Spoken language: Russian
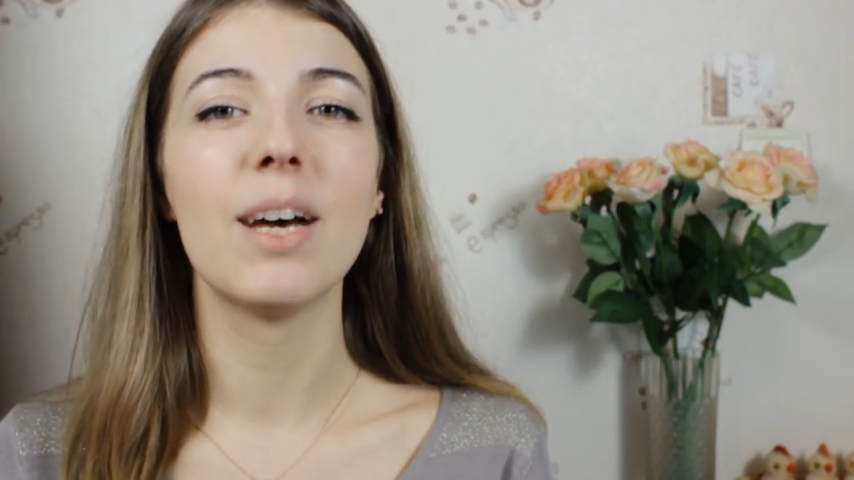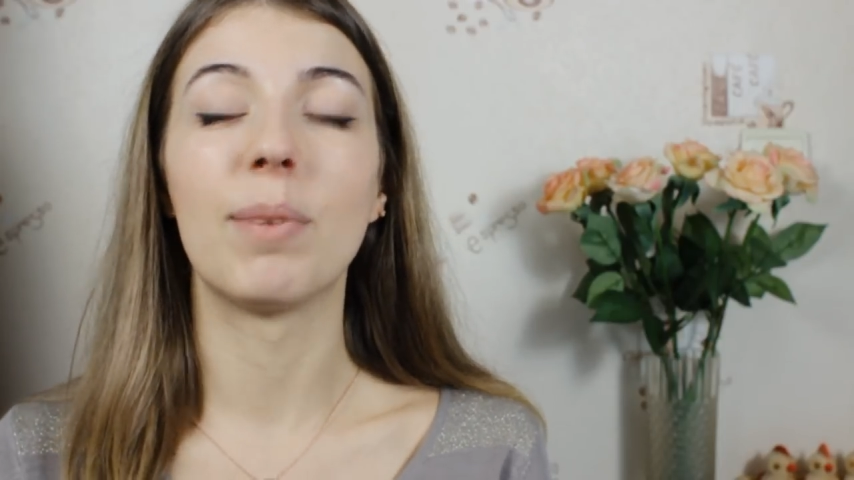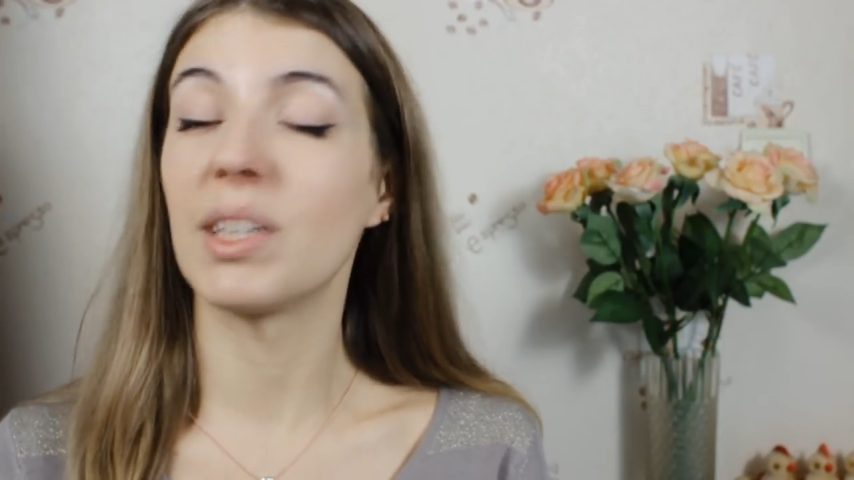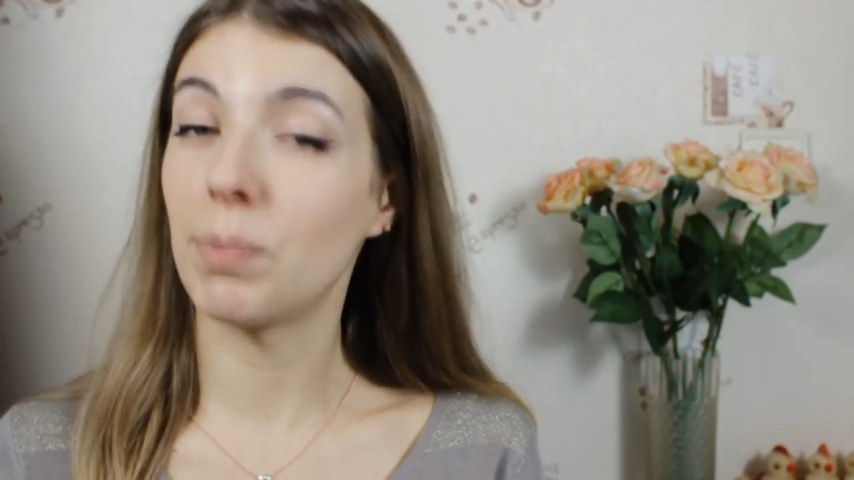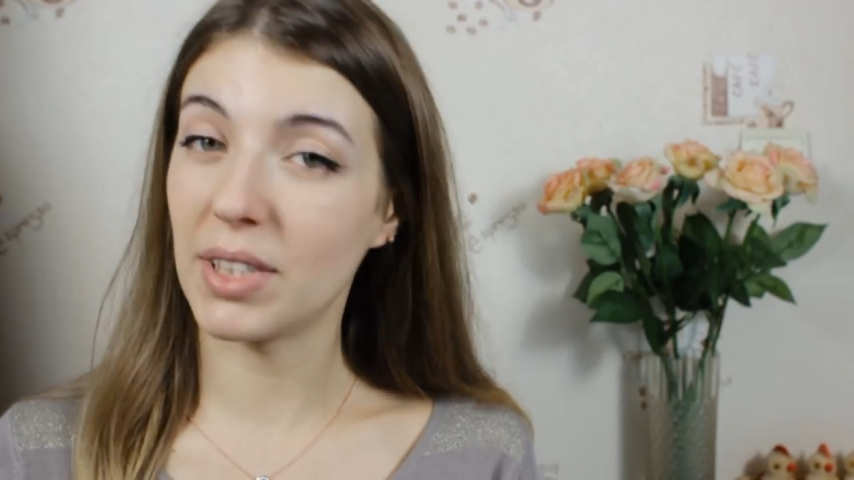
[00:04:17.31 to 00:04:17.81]

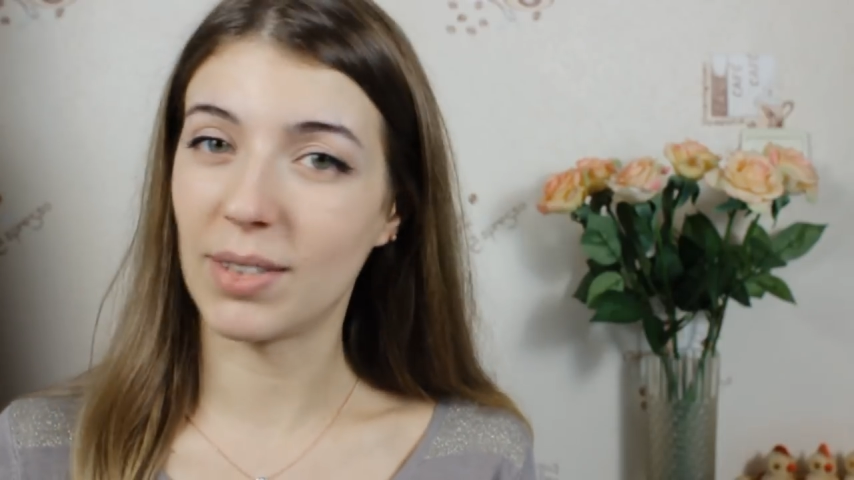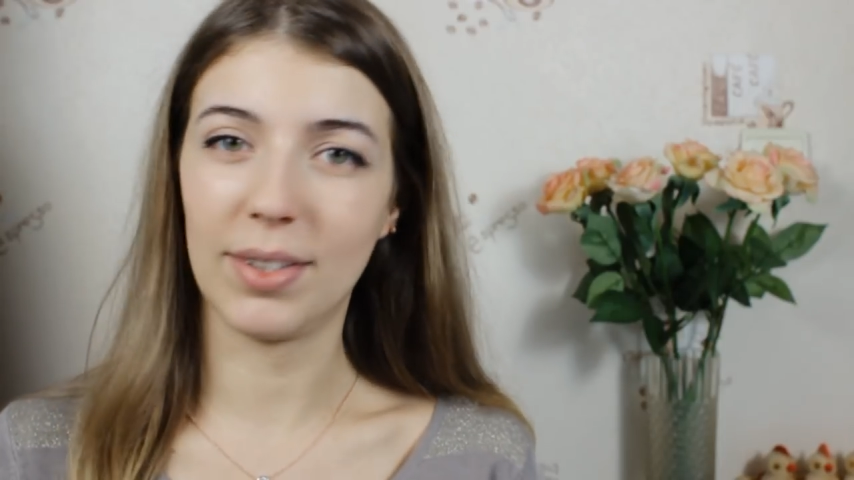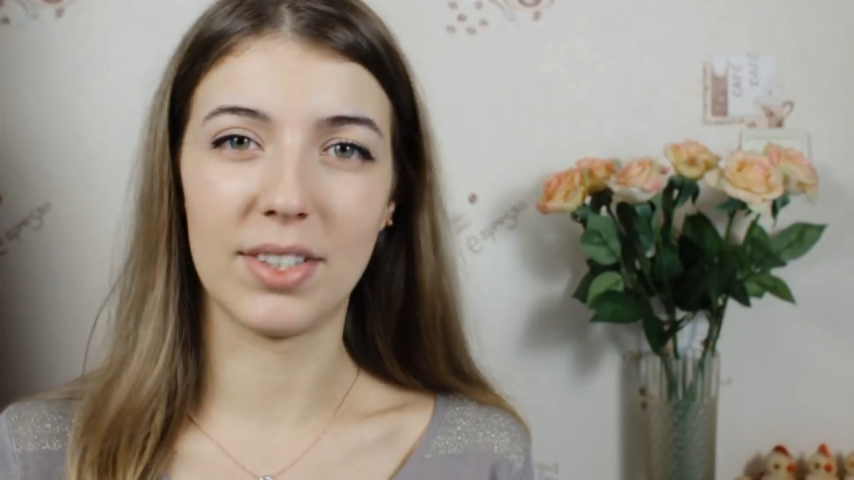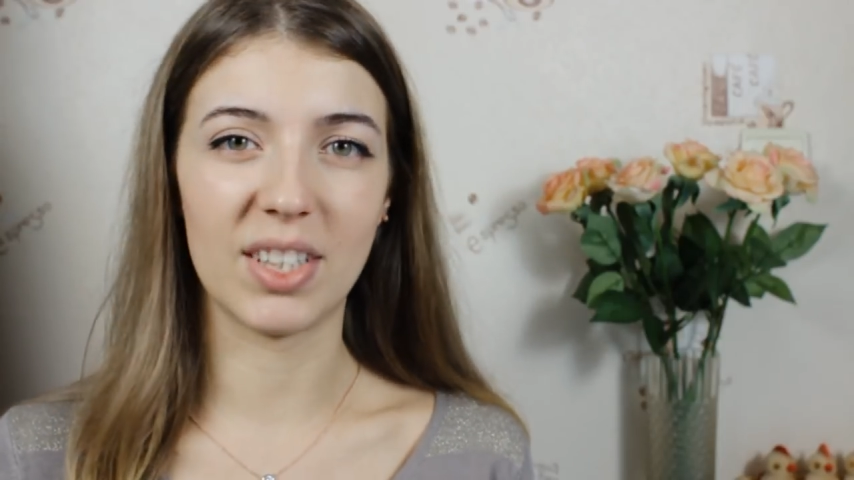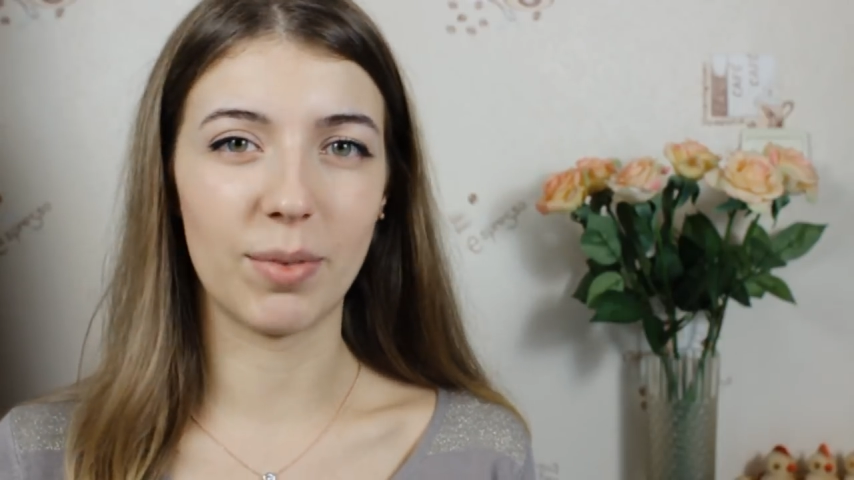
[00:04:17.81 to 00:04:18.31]

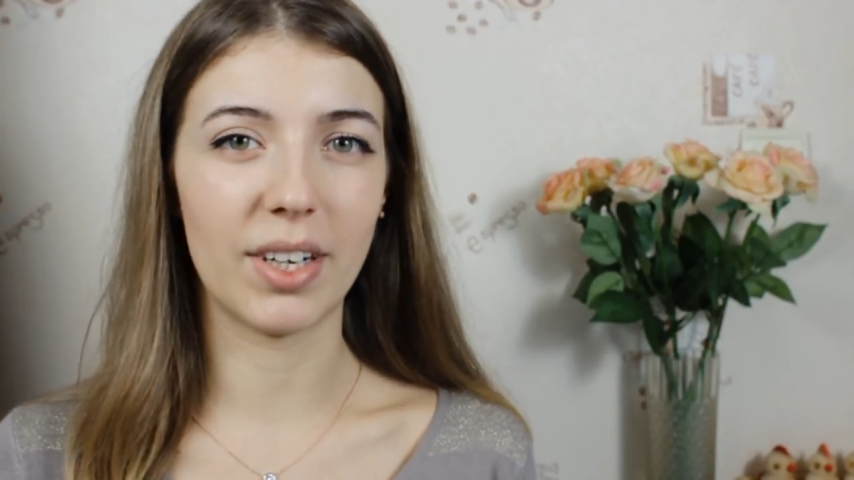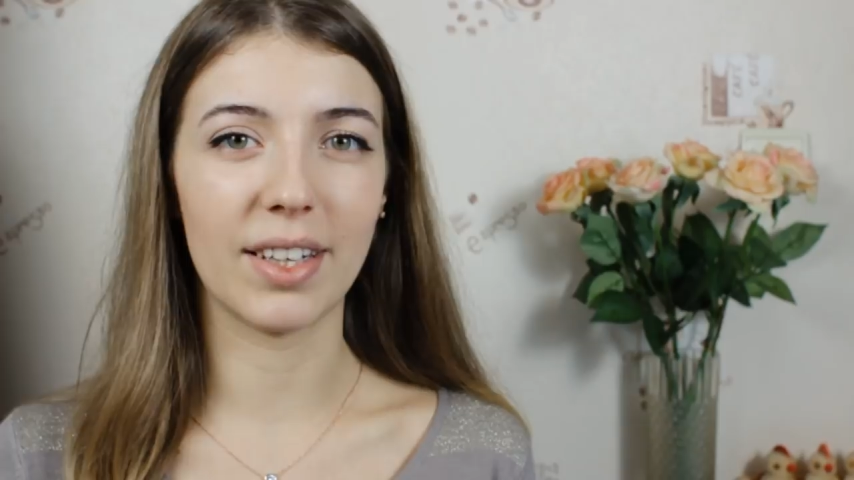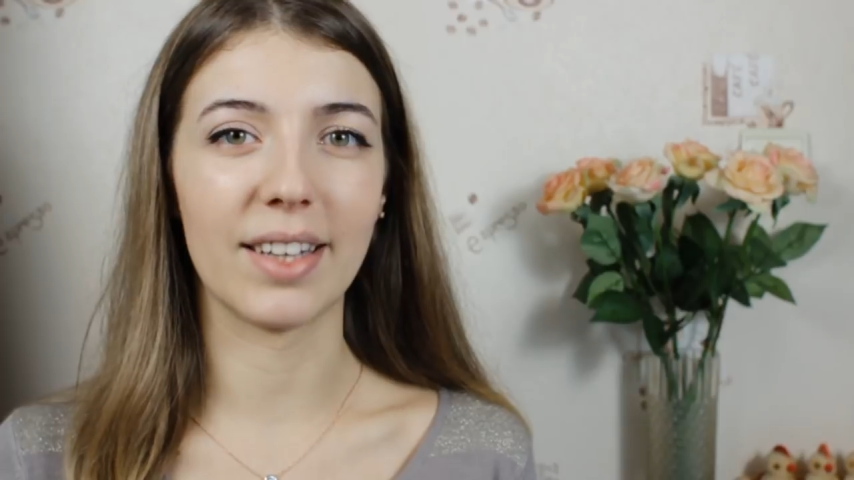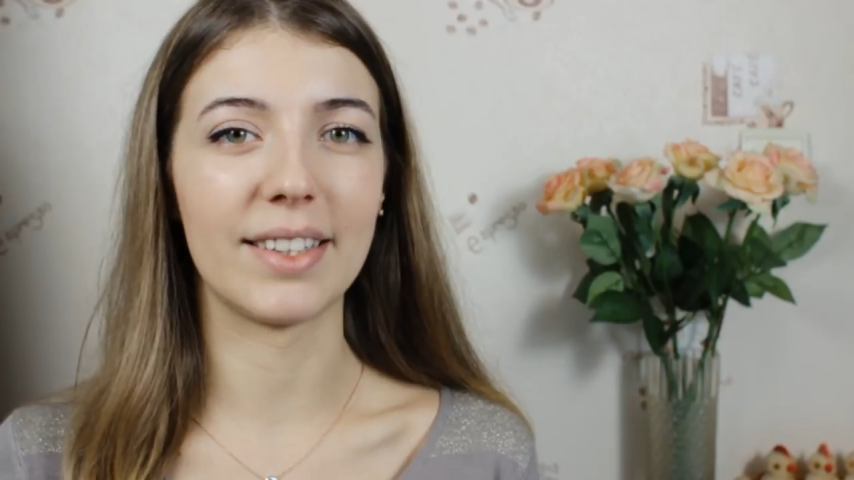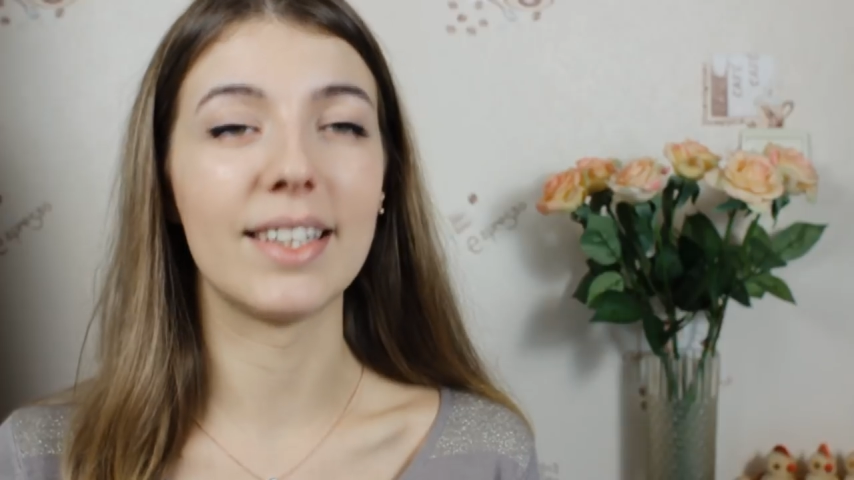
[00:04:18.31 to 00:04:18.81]
Подписывайтесь на мой канал,